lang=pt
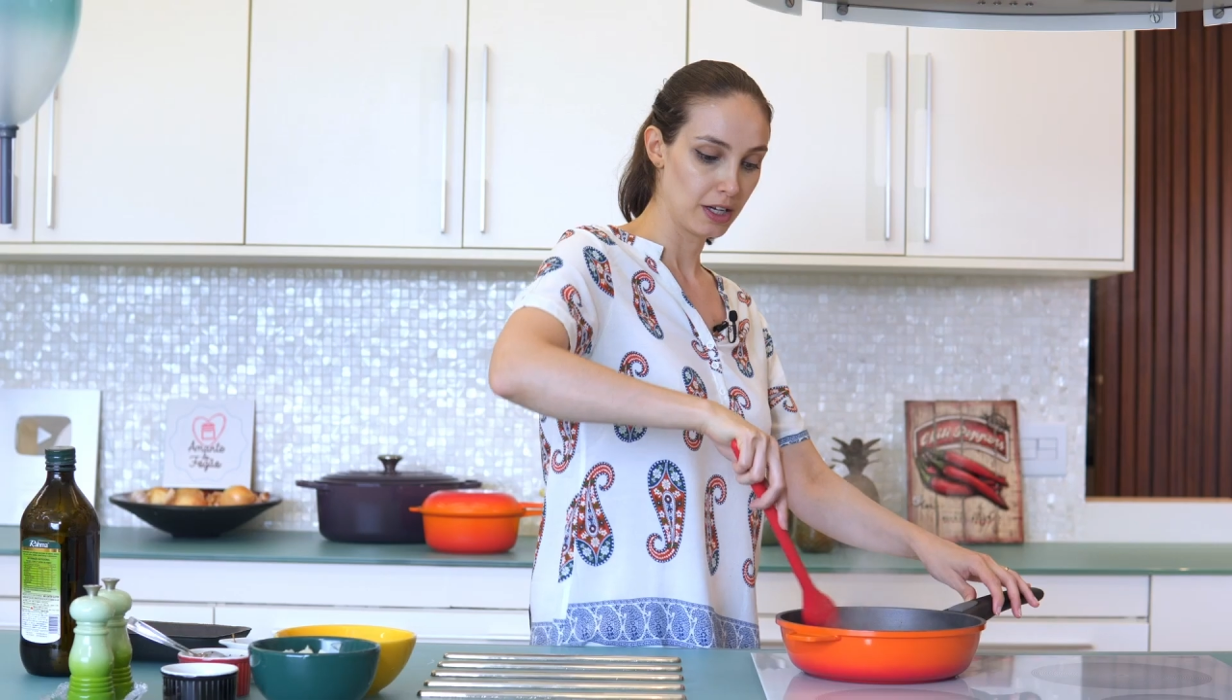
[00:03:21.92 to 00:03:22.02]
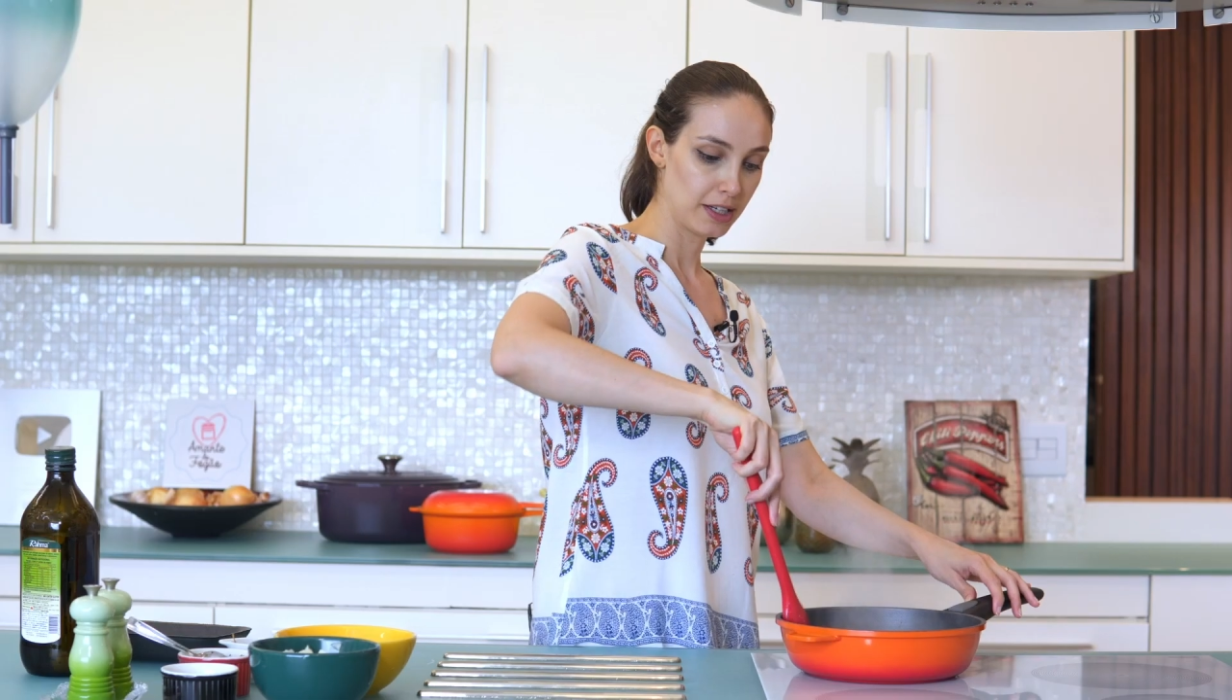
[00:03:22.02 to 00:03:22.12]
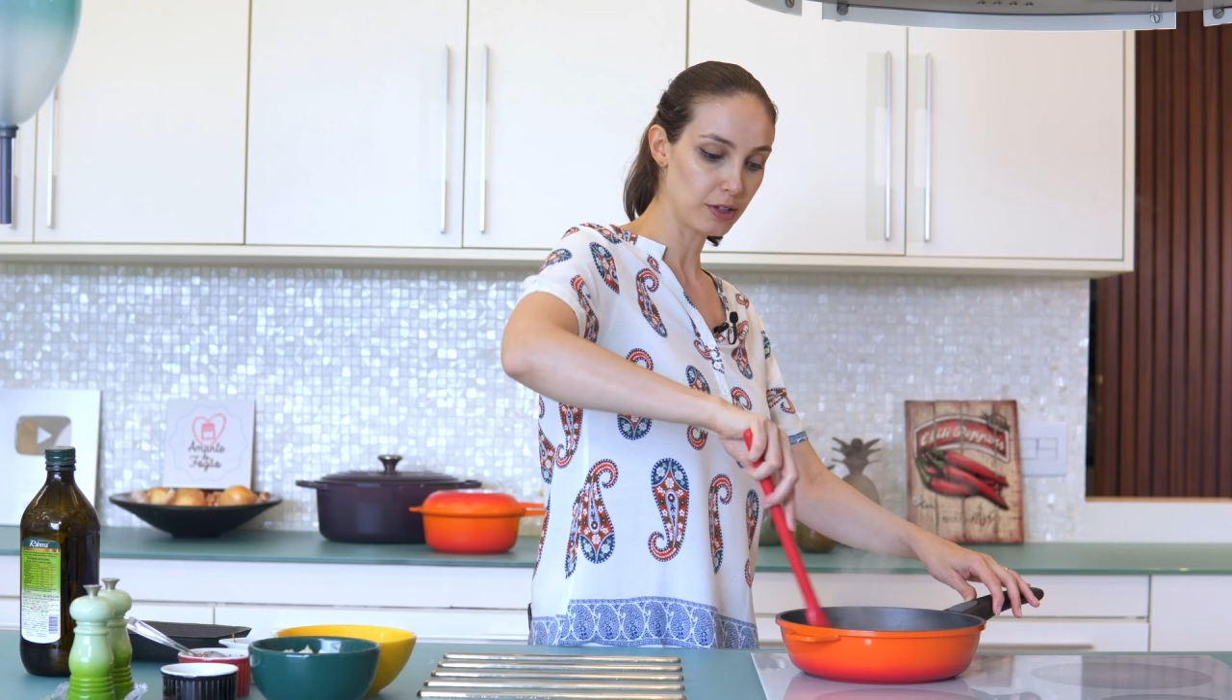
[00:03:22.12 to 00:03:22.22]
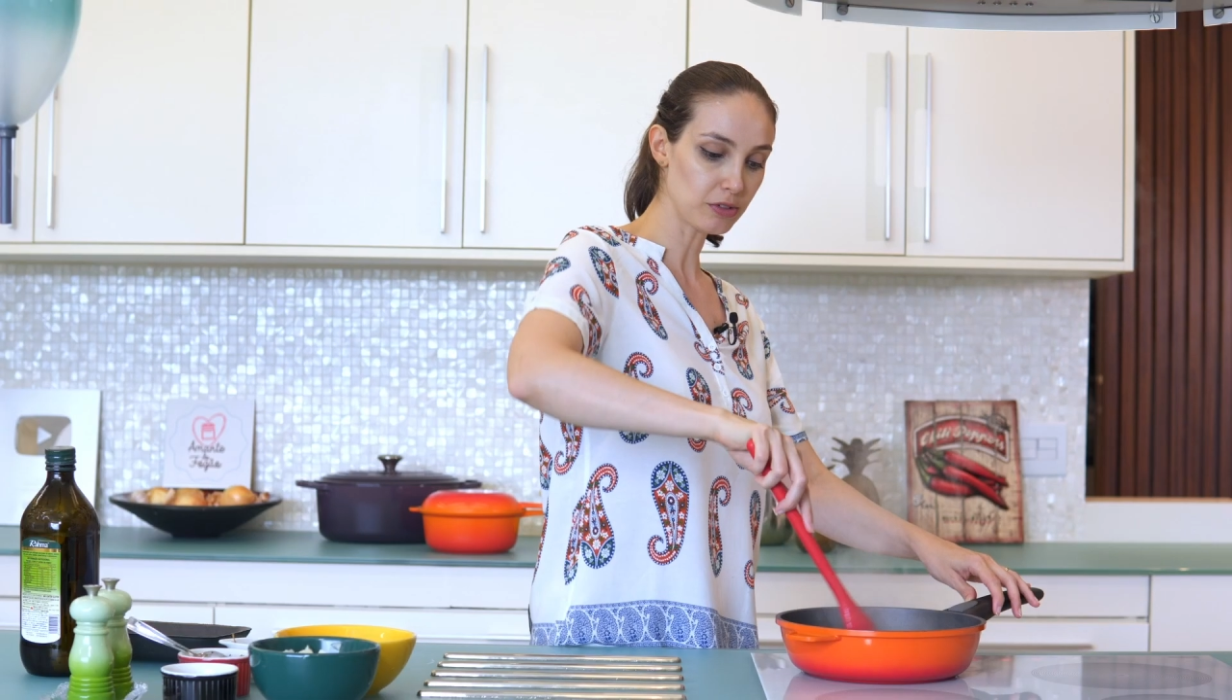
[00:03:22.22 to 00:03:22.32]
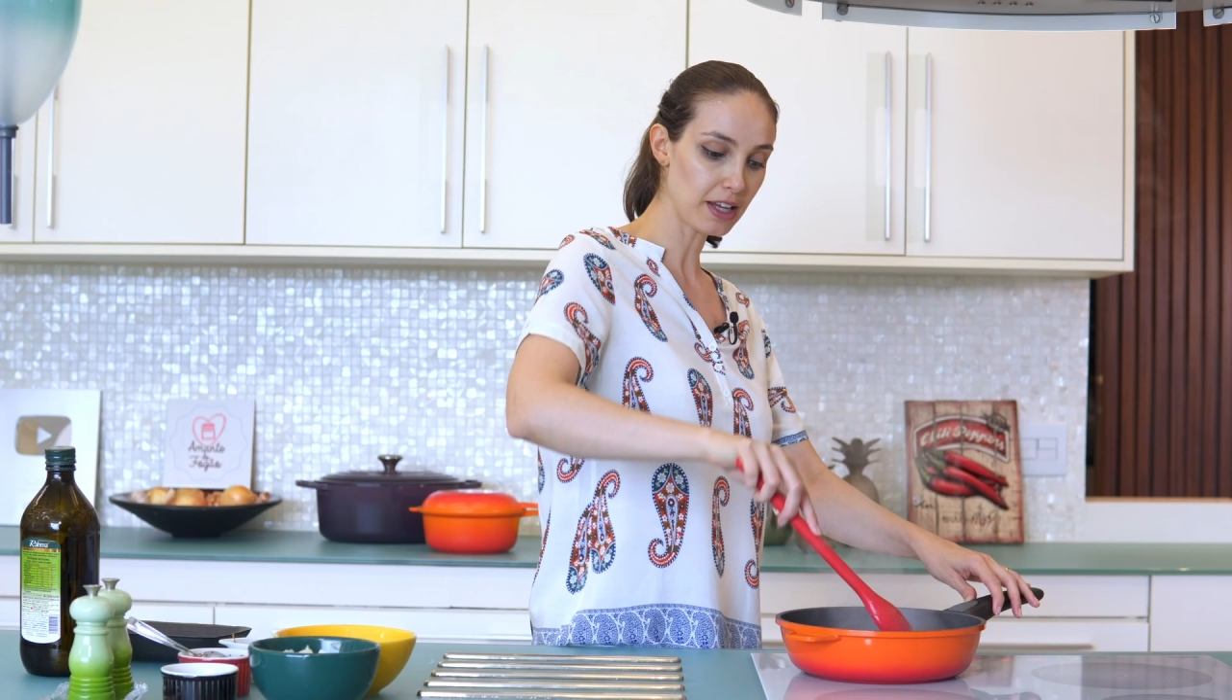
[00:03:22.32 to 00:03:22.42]

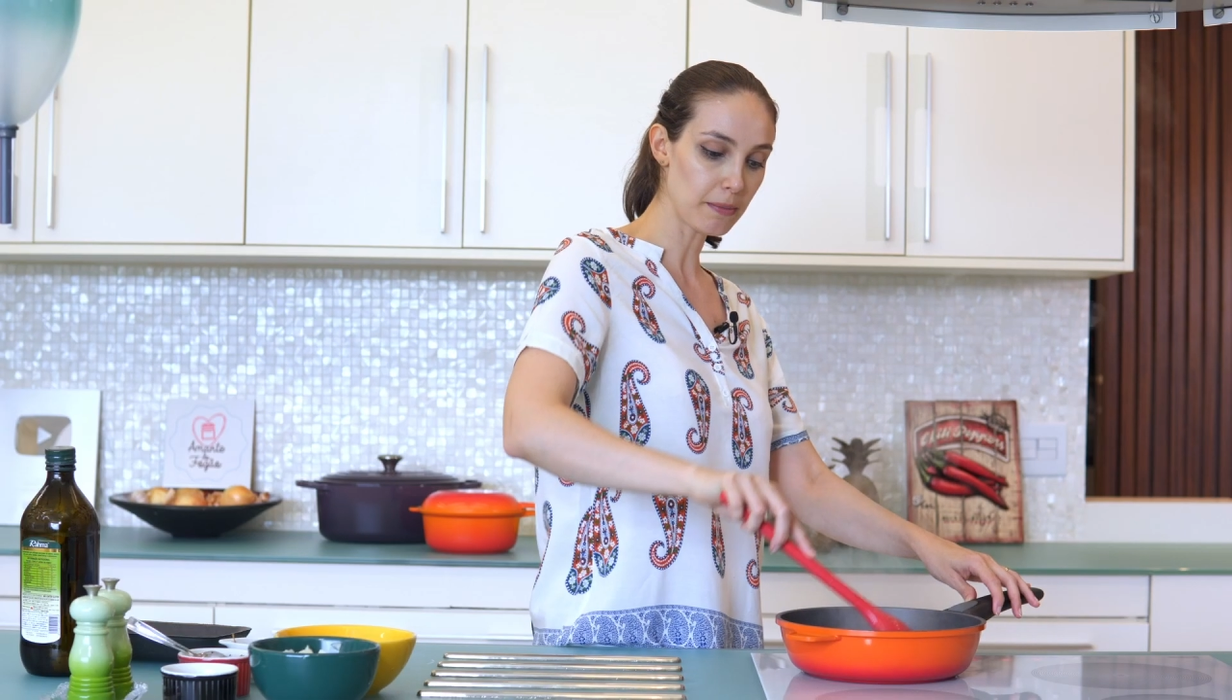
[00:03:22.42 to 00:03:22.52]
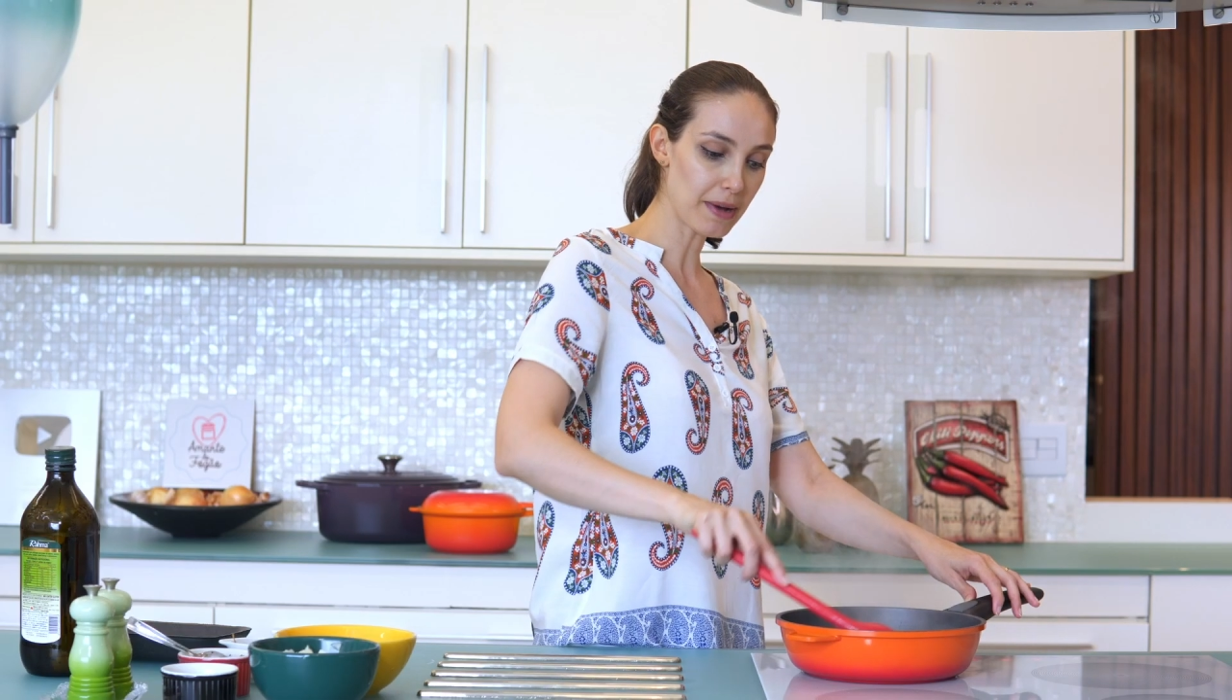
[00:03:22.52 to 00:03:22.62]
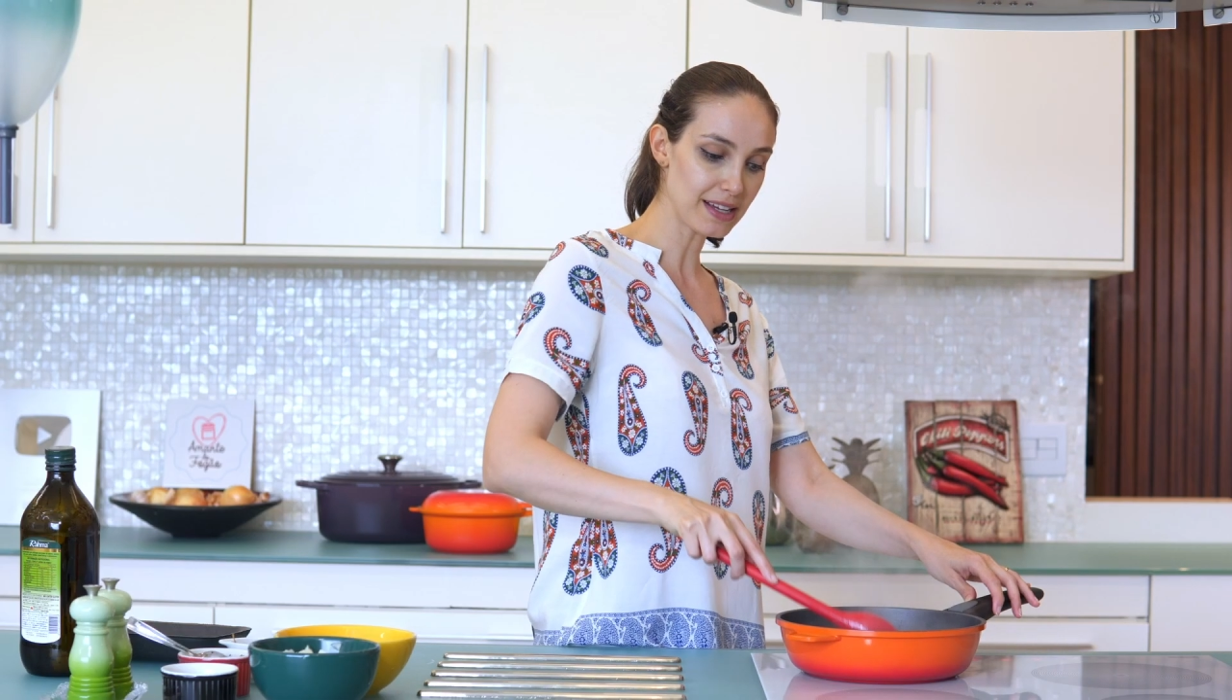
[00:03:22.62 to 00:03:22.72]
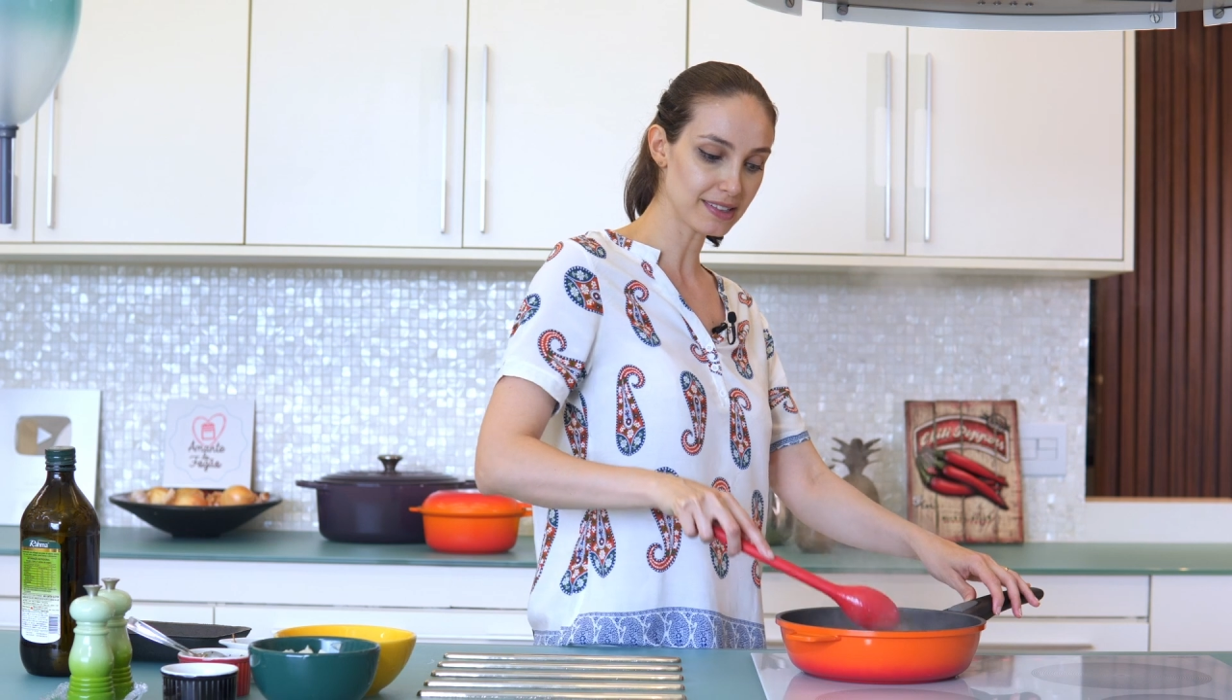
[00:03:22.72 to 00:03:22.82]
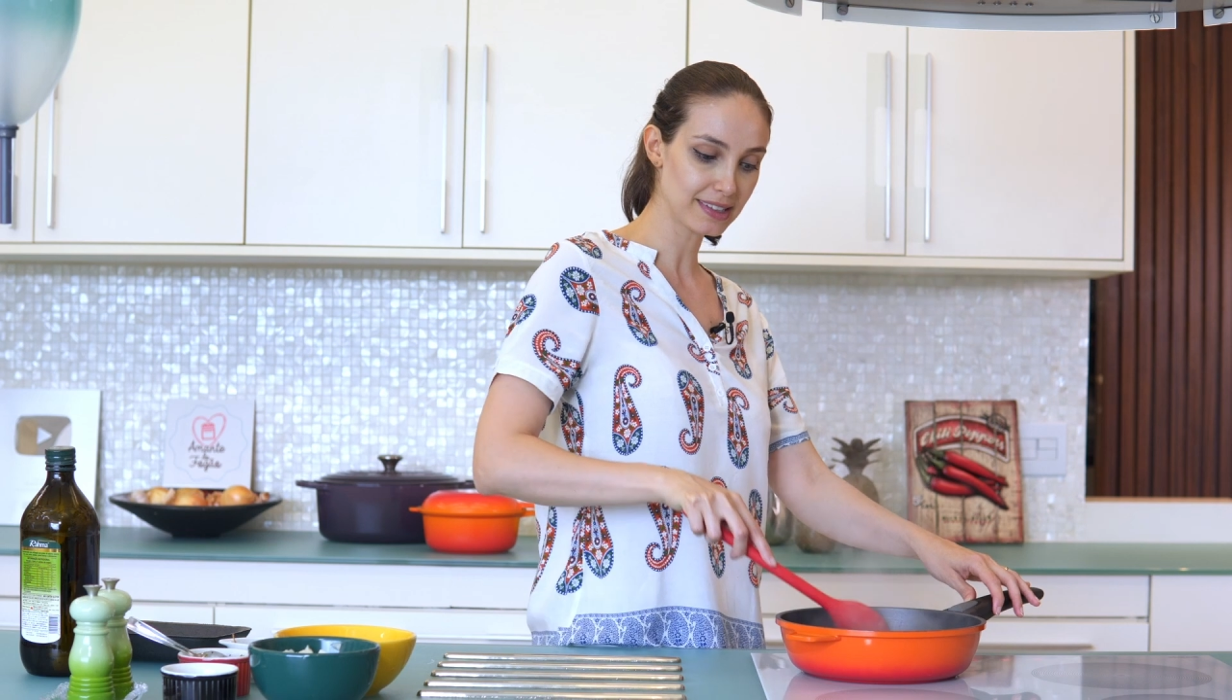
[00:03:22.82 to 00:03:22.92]
Não tem
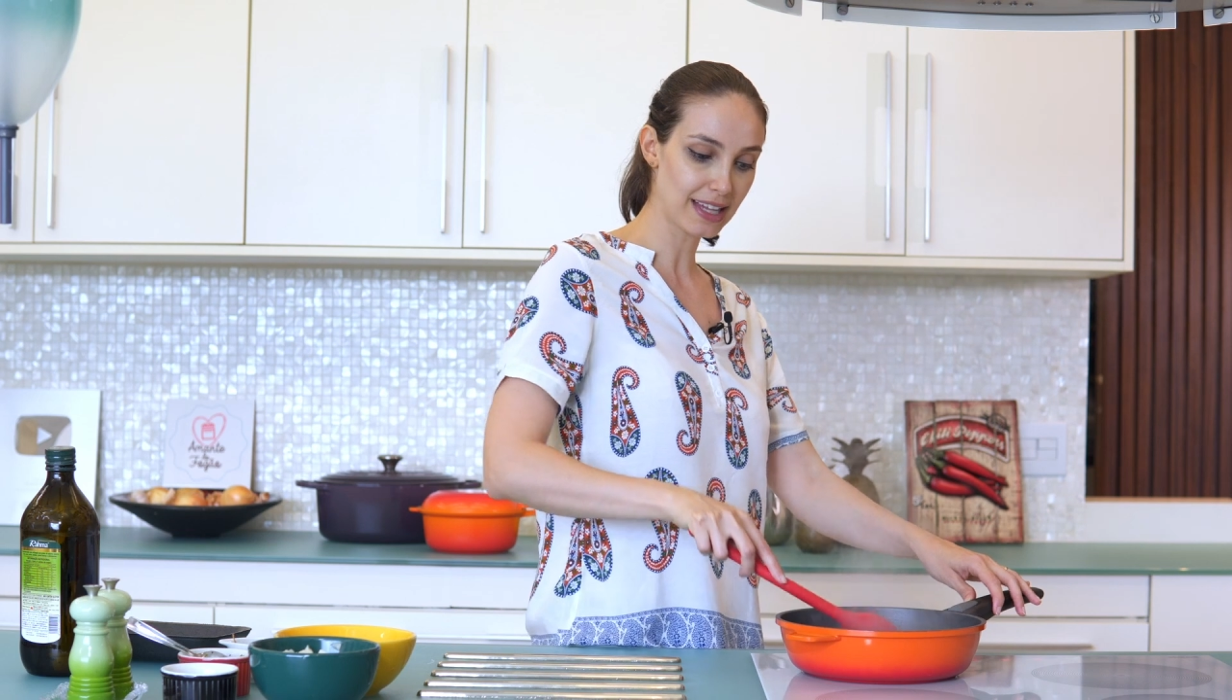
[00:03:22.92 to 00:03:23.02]
mais